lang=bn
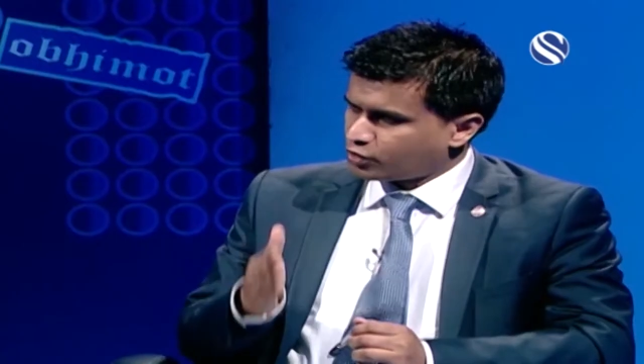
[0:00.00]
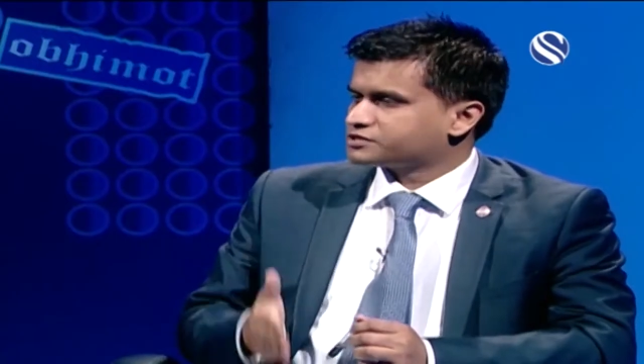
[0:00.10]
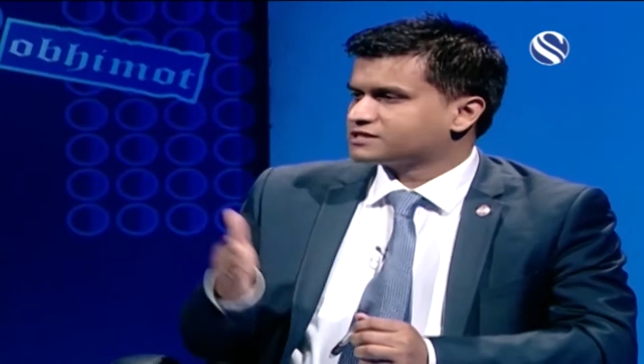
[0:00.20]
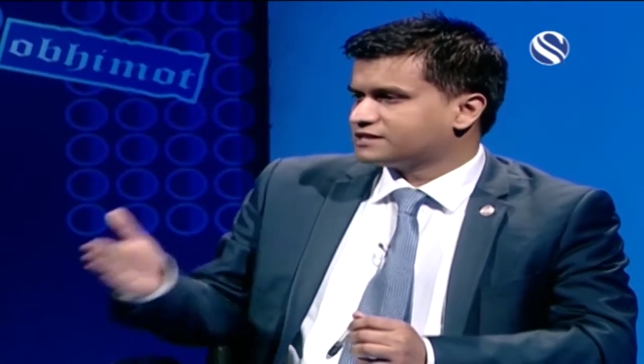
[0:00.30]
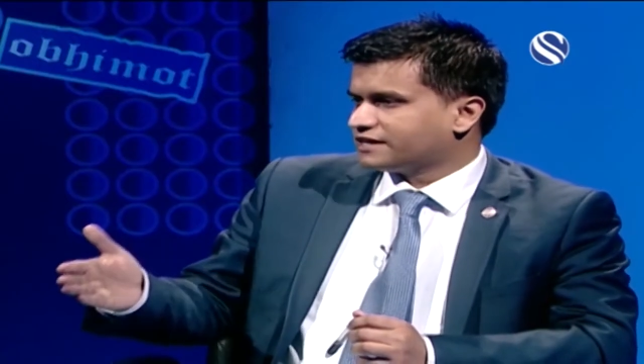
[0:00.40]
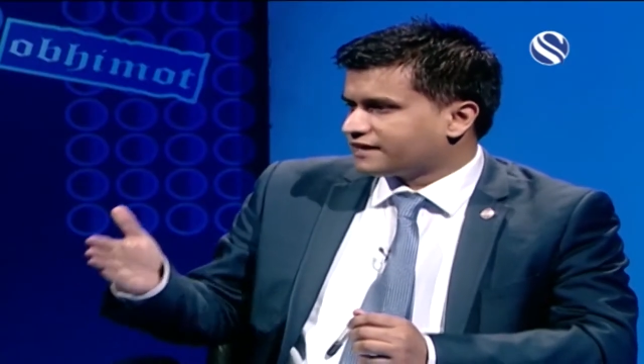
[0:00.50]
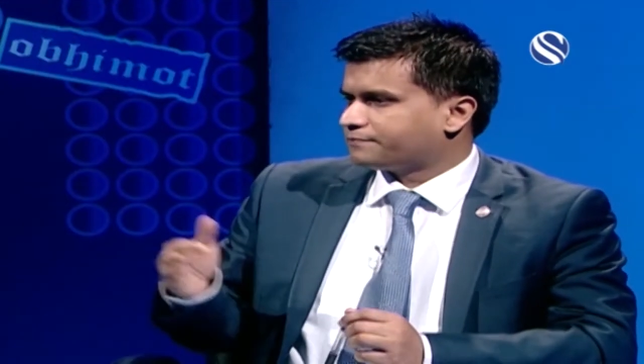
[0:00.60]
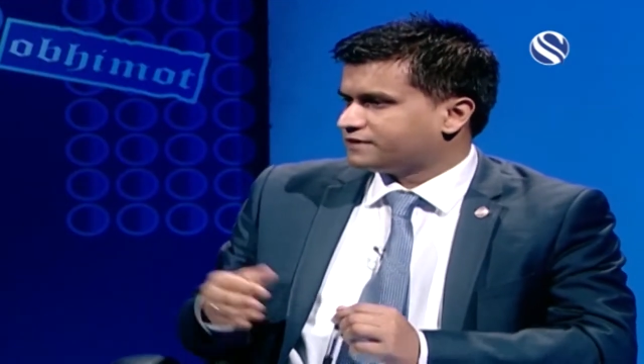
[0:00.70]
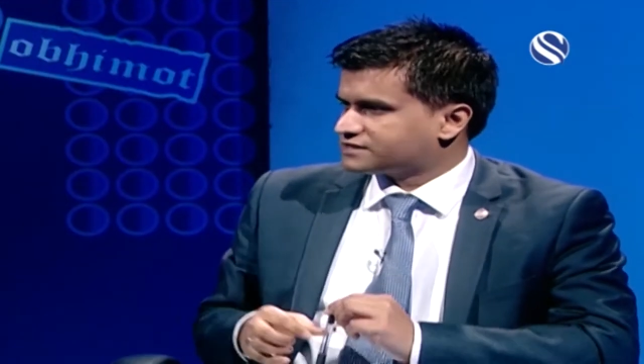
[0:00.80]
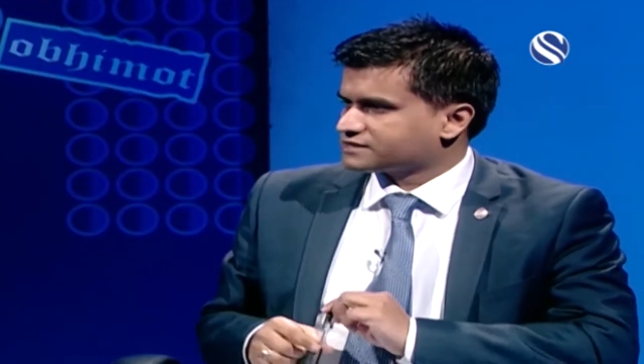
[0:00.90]
অবস্থান থেকে
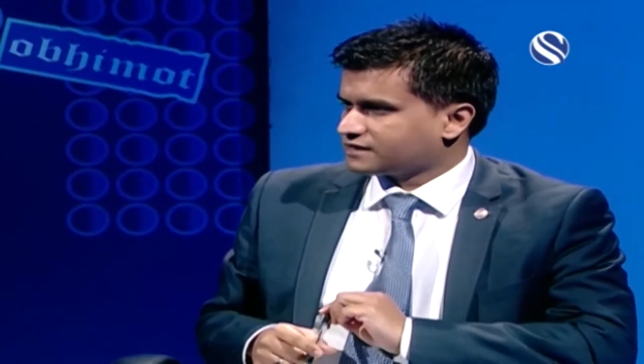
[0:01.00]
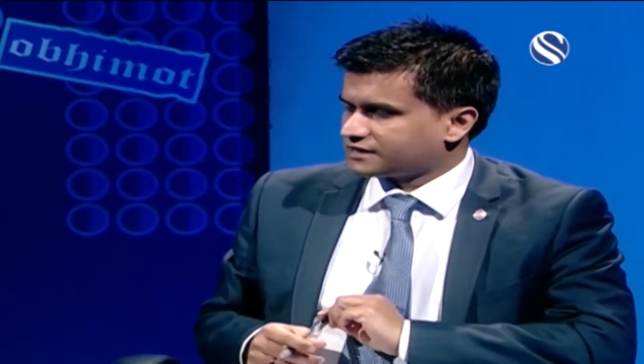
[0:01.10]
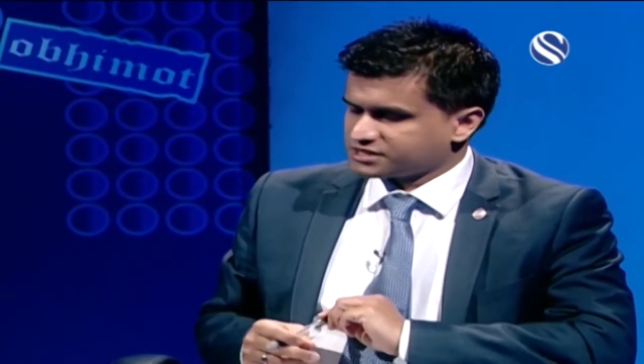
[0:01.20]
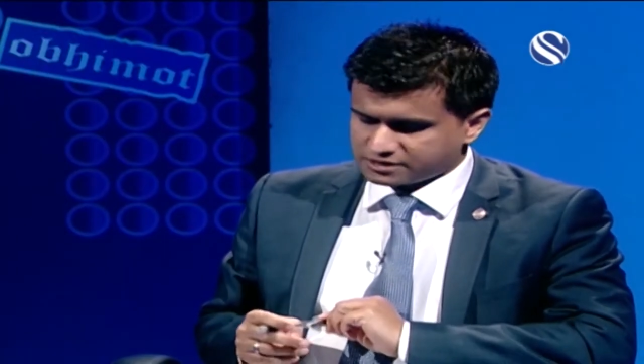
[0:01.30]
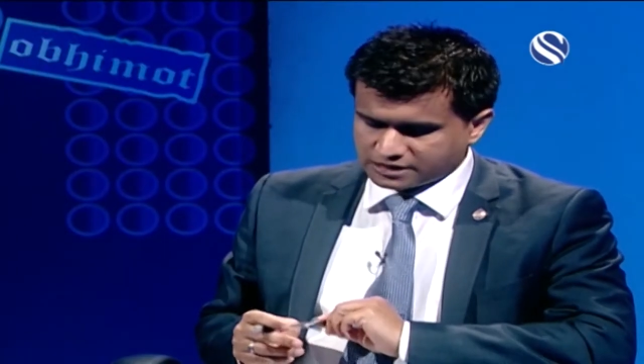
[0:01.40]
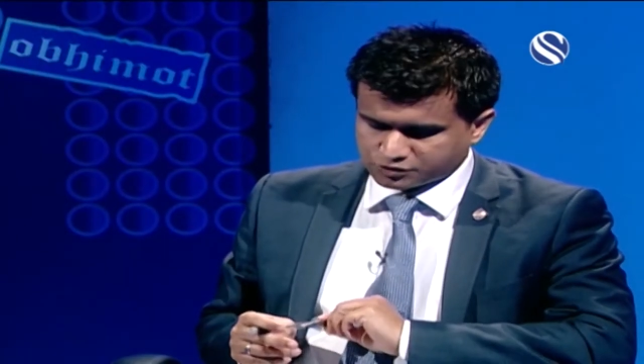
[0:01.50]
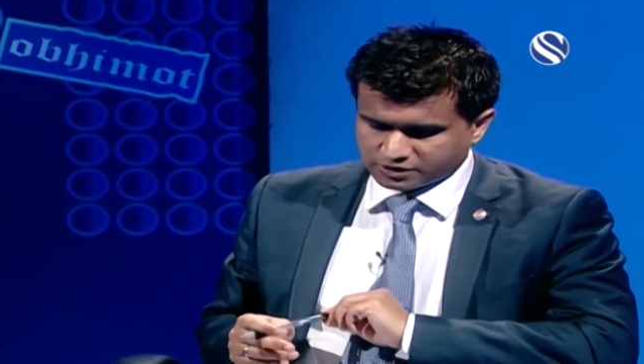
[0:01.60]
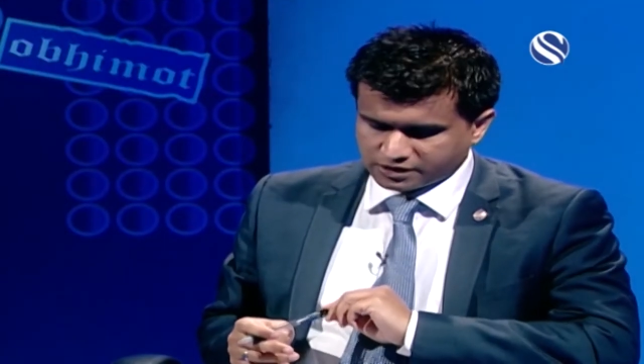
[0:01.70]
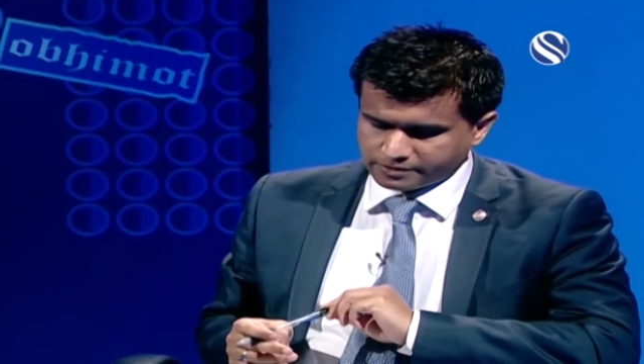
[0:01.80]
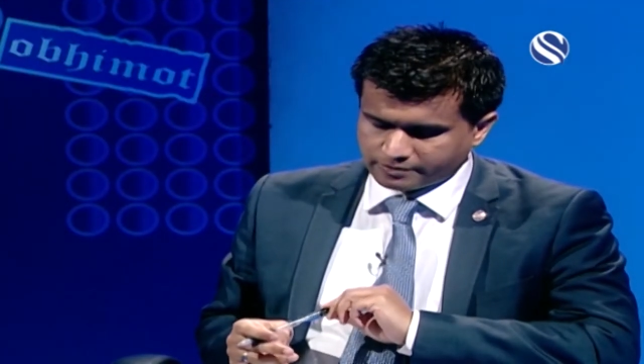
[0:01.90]
আপনি আজকে
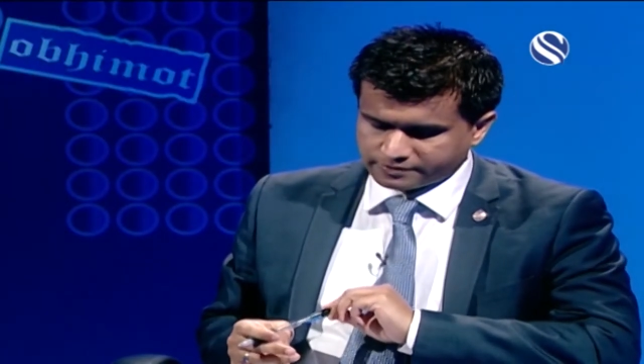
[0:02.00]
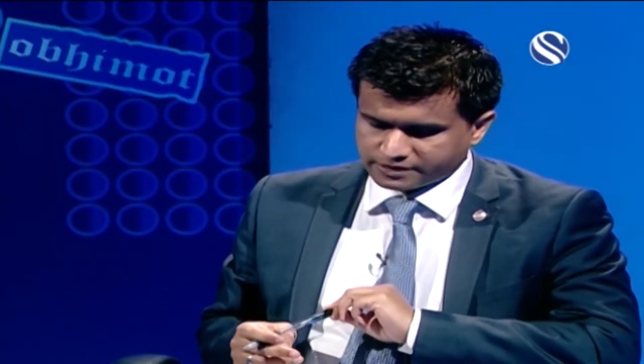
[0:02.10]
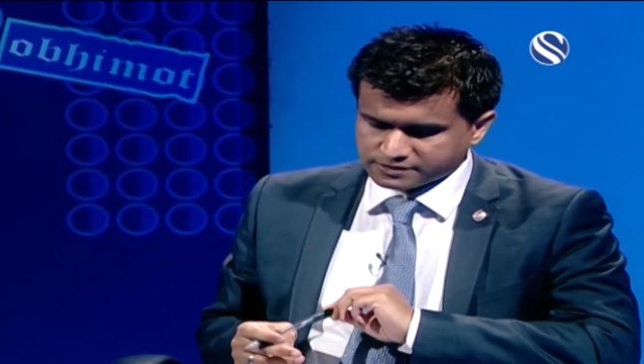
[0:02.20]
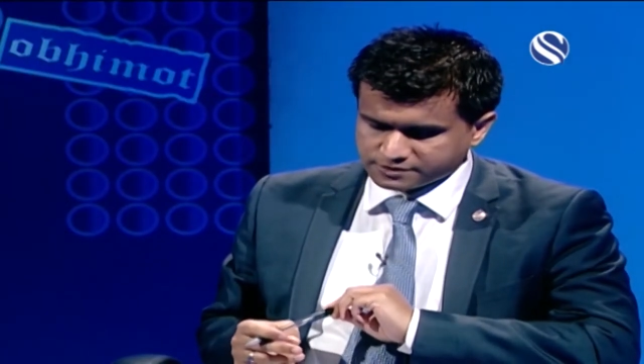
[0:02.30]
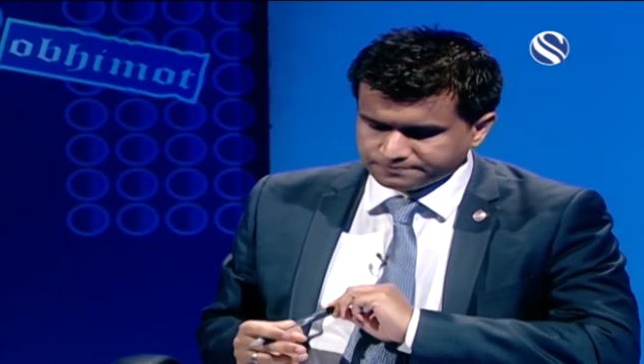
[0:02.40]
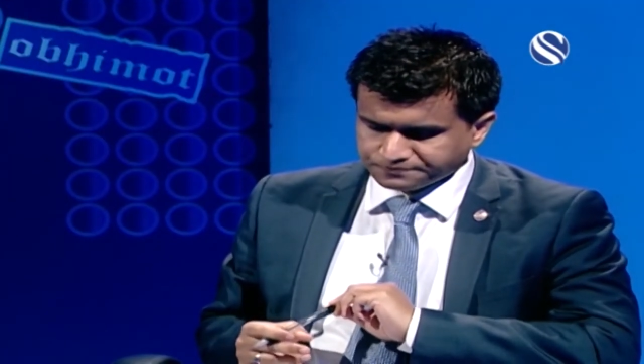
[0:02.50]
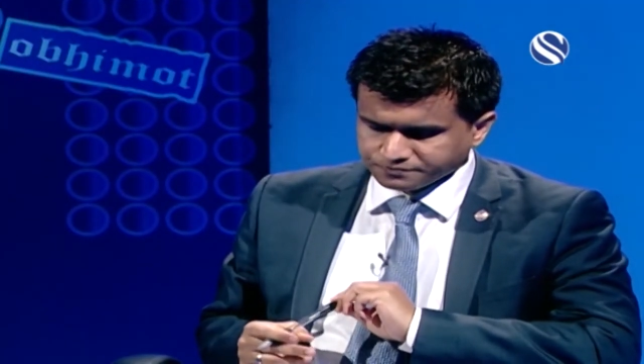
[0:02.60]
জাসদকে কিভাবে দেখছেন